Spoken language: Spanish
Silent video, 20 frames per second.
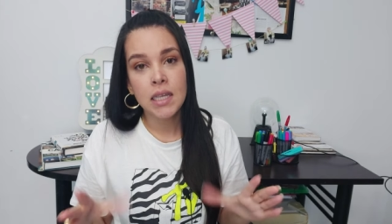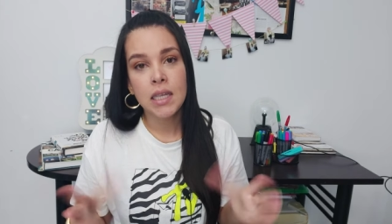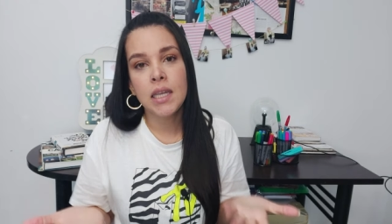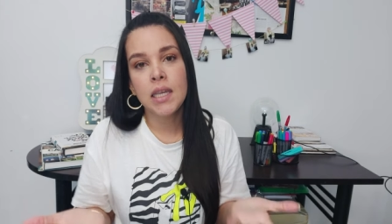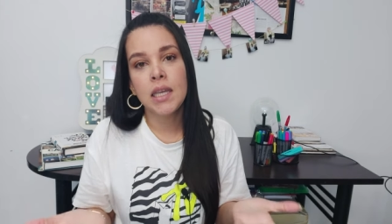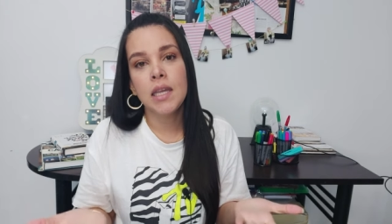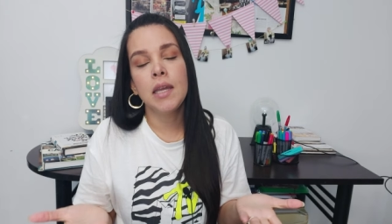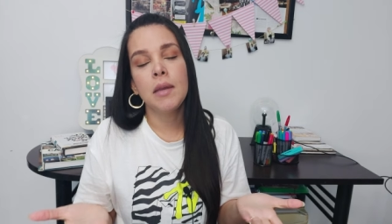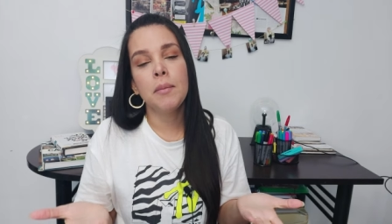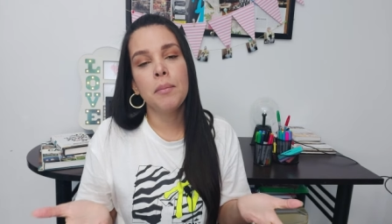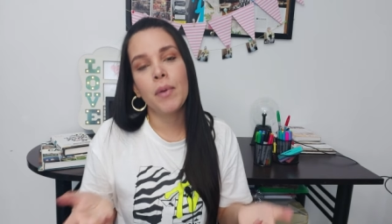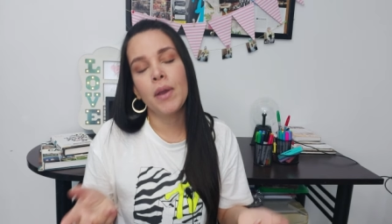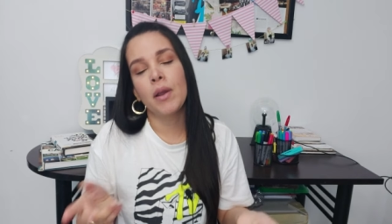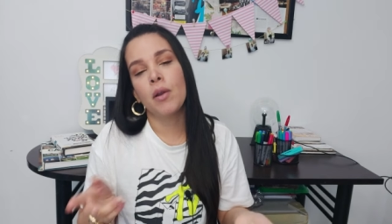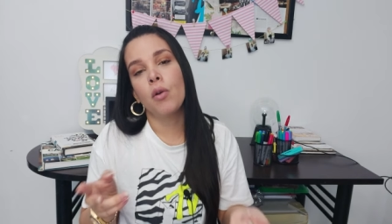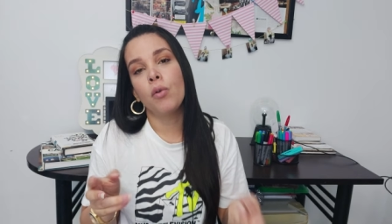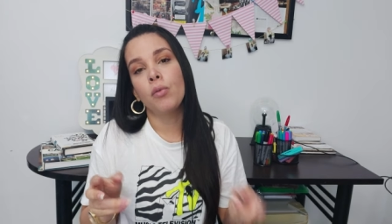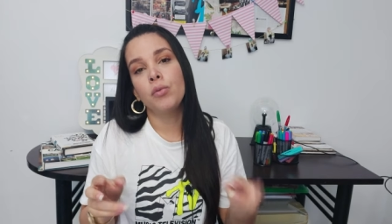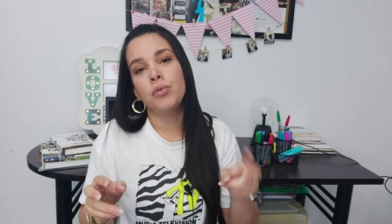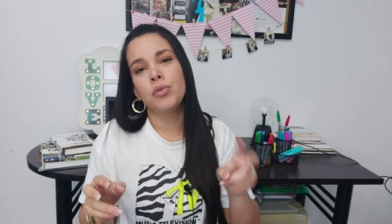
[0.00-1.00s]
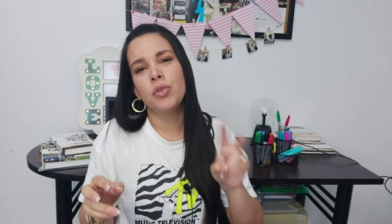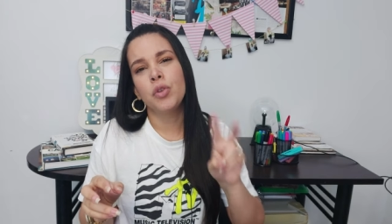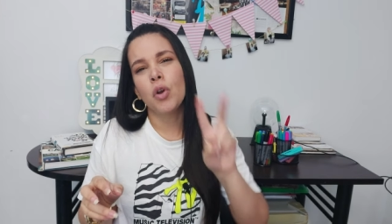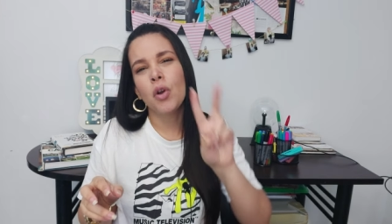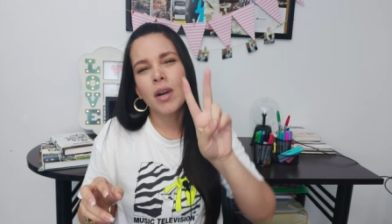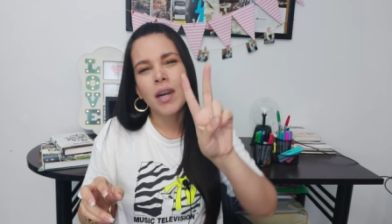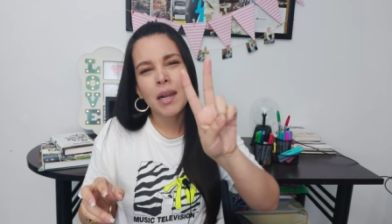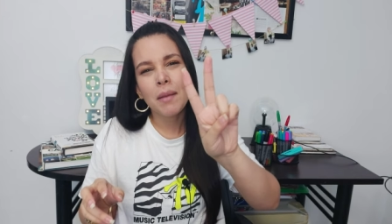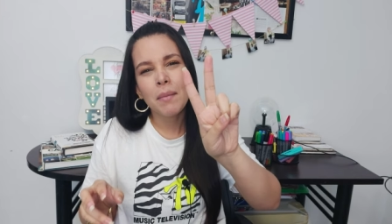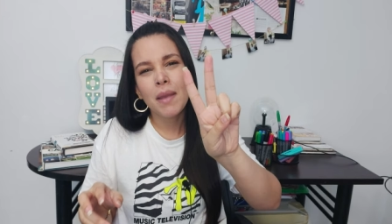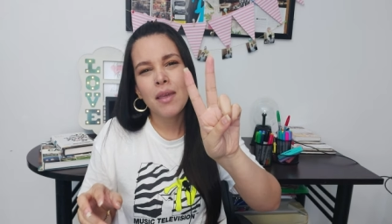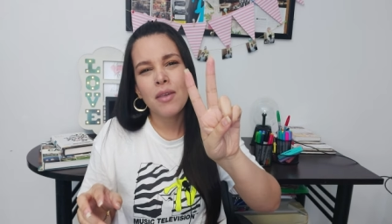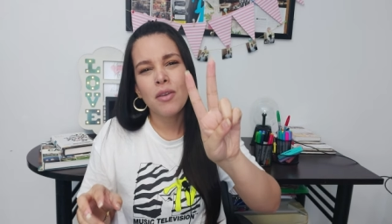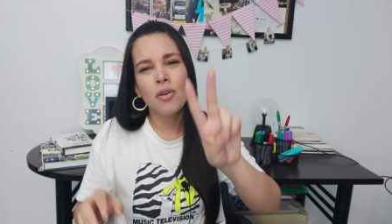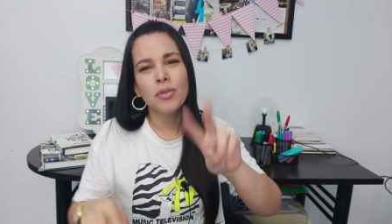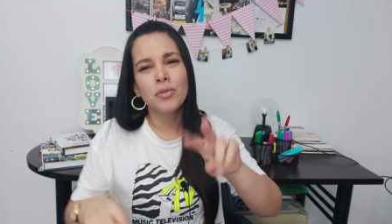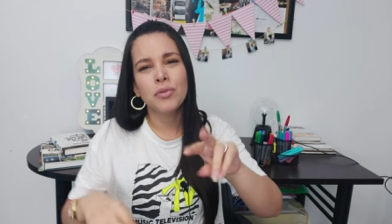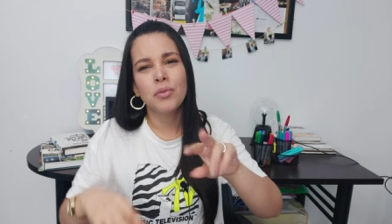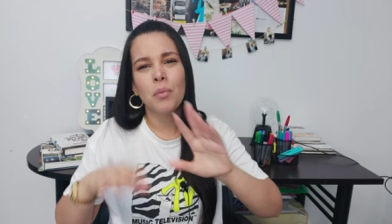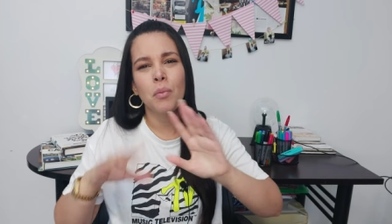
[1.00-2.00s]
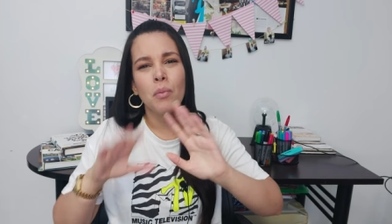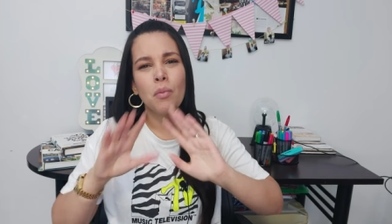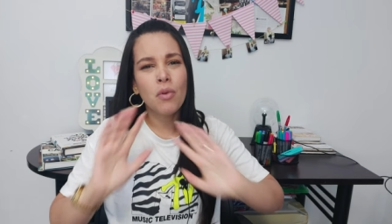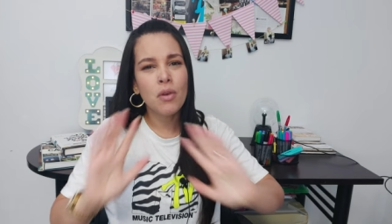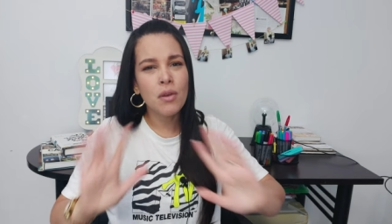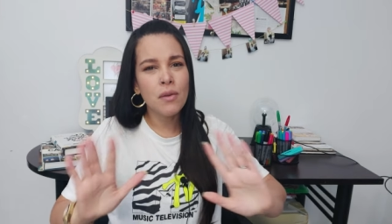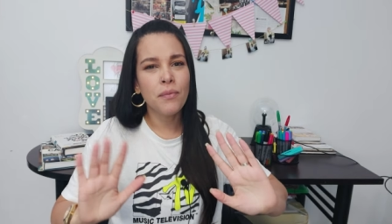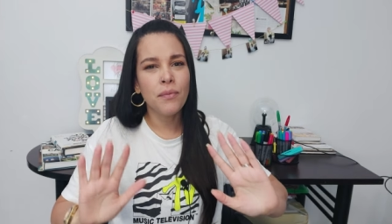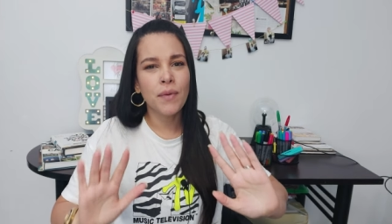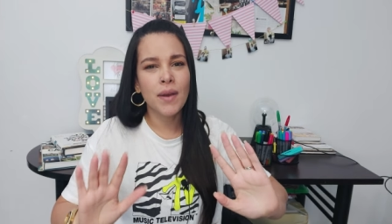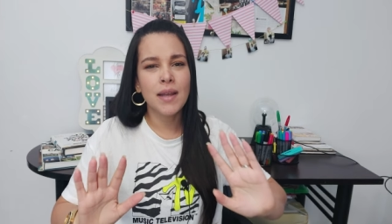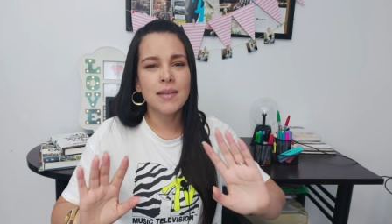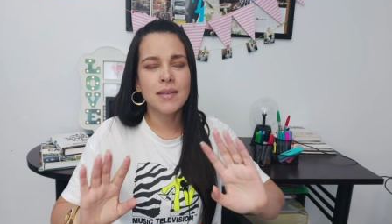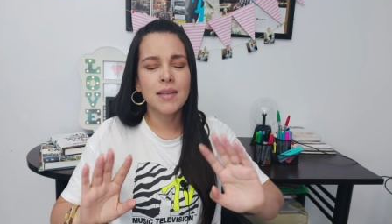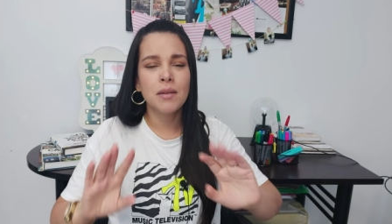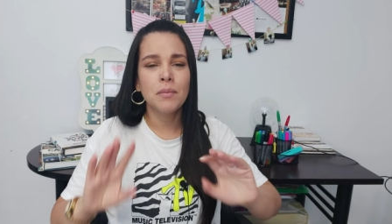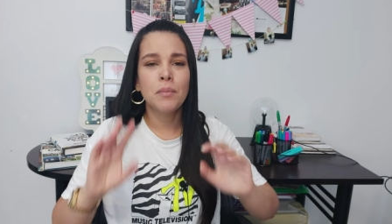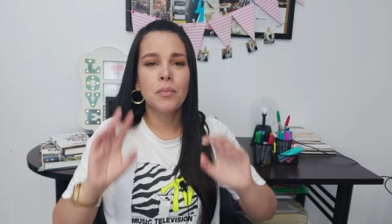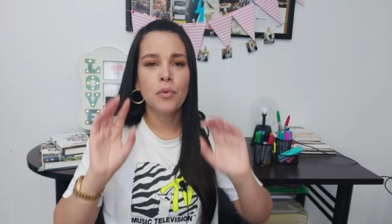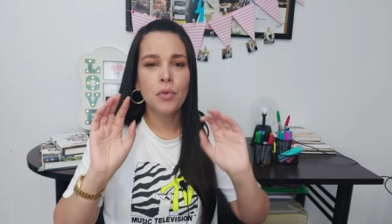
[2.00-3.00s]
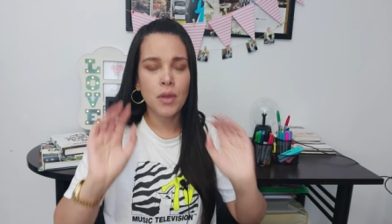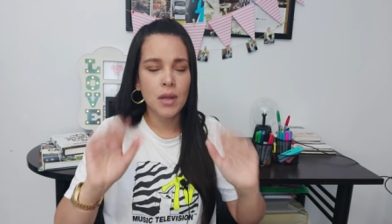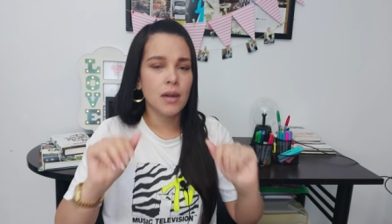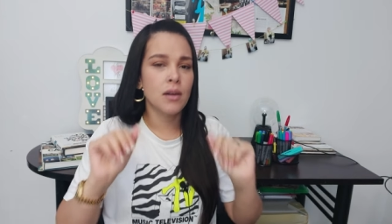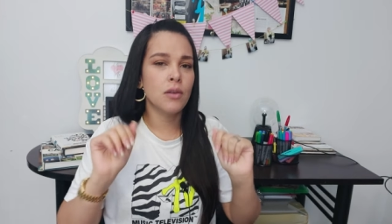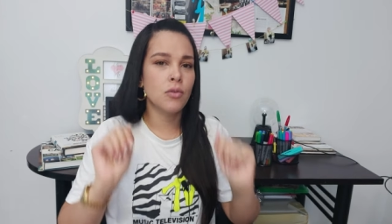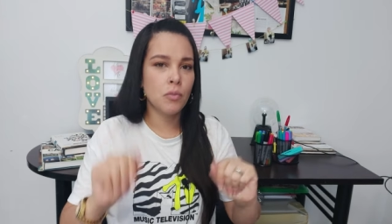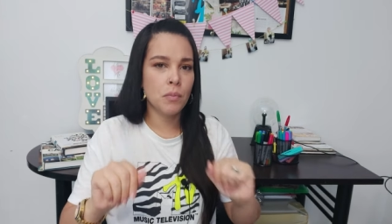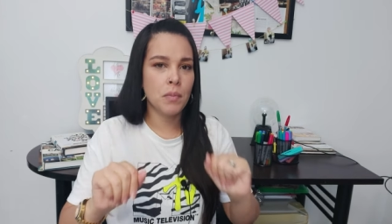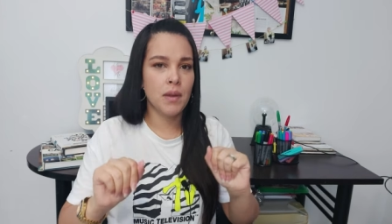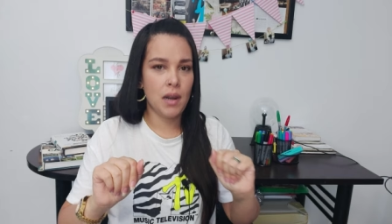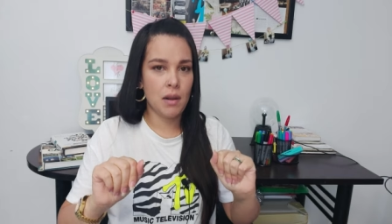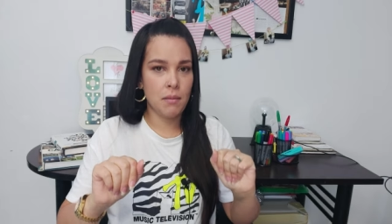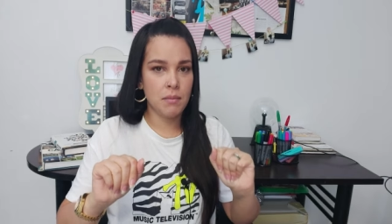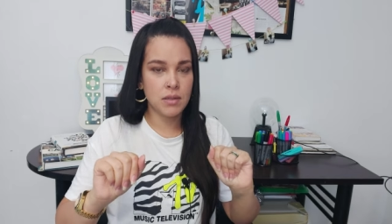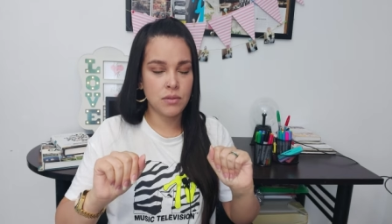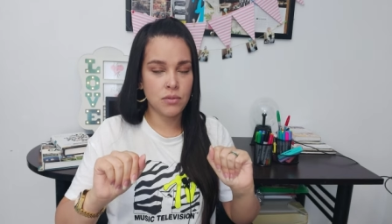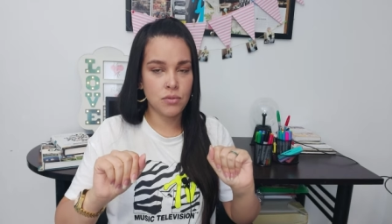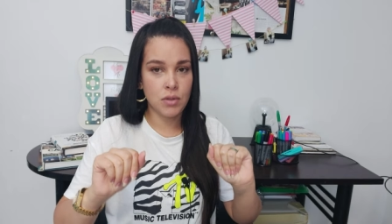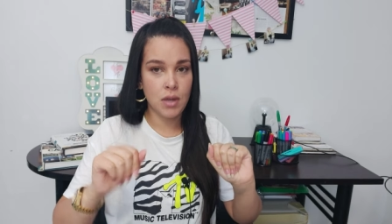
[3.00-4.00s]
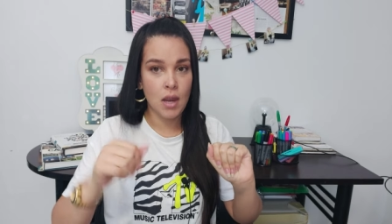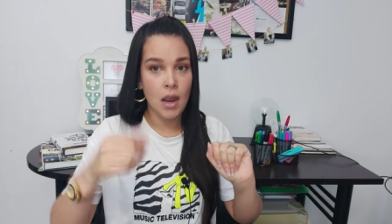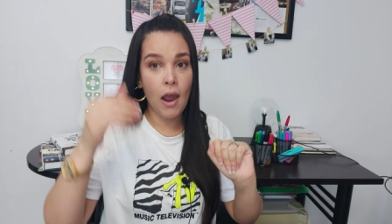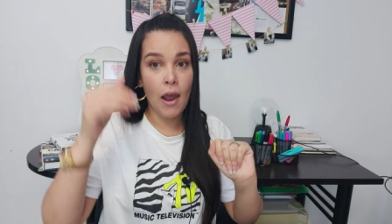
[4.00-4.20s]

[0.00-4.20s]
y pues con dos remedios muy fácil pude recuperar mis uñas.